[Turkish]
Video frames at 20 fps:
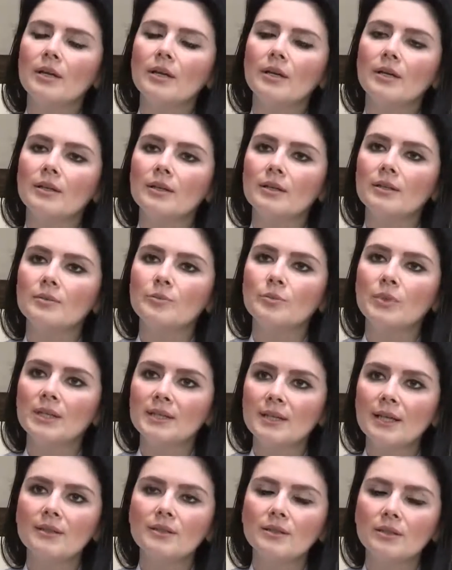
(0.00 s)
E,
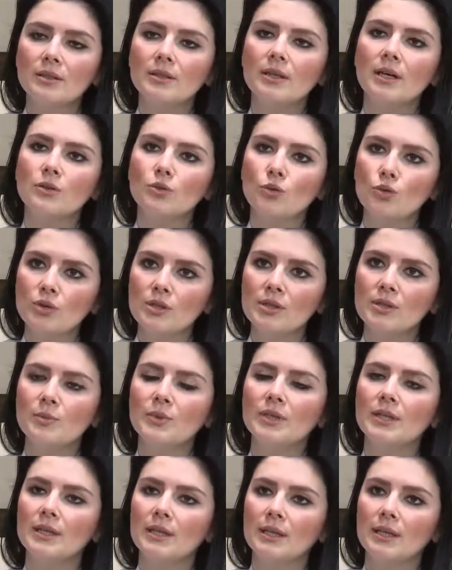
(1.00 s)
batan tırnağın o
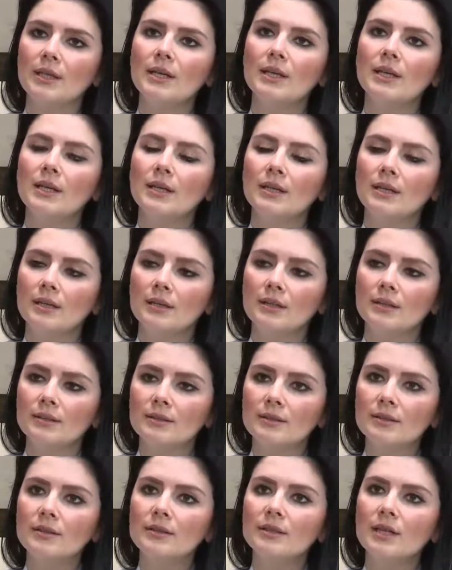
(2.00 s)
kısmındaki
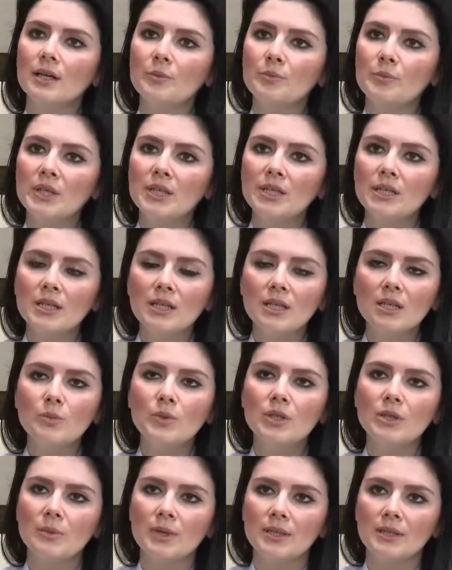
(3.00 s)
e, tırnağın 1-2
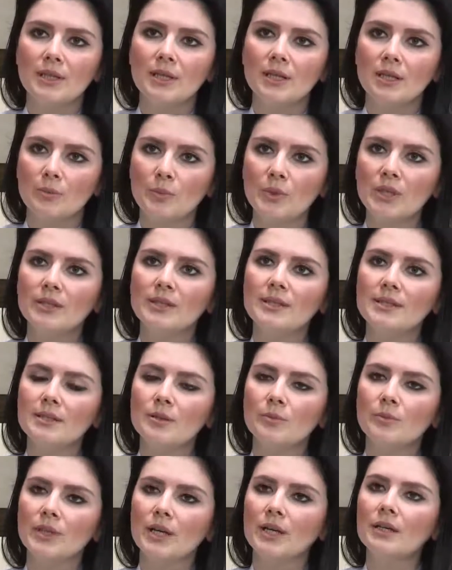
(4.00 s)
milimetrelik bir
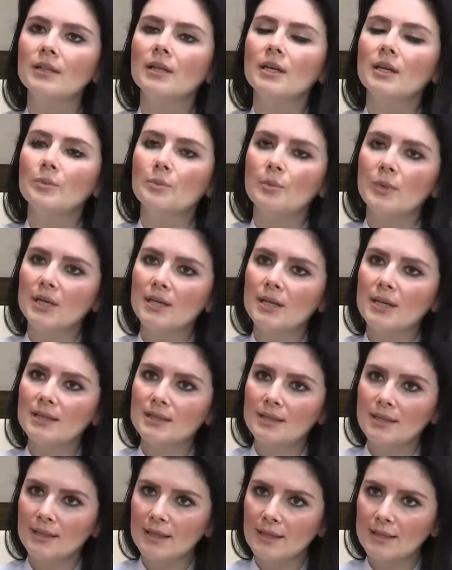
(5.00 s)
kısımdan
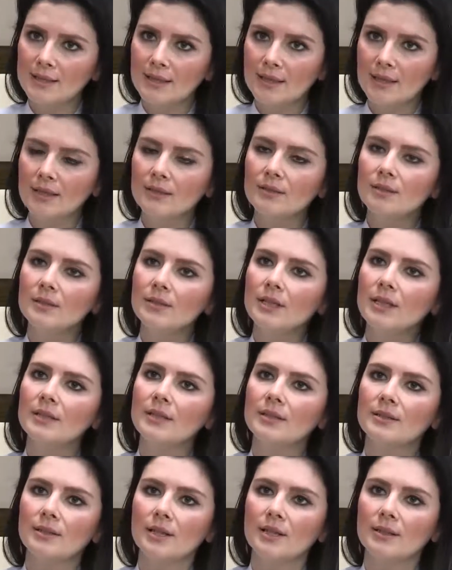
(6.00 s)
makasla keserek
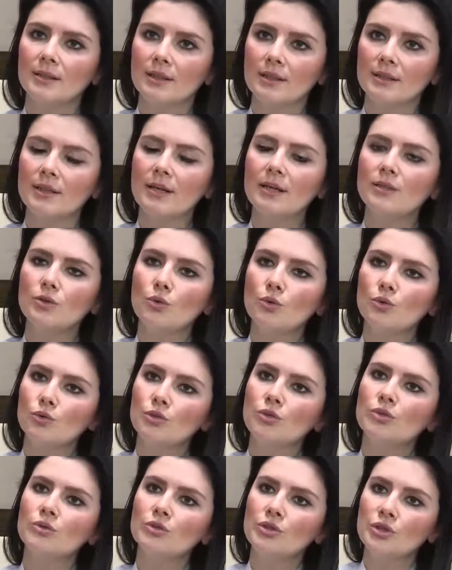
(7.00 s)
tırnak yatağına kadar
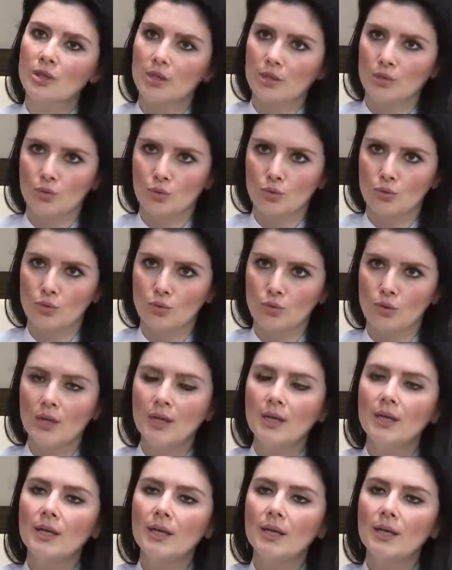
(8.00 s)
onu çıkarıyoruz.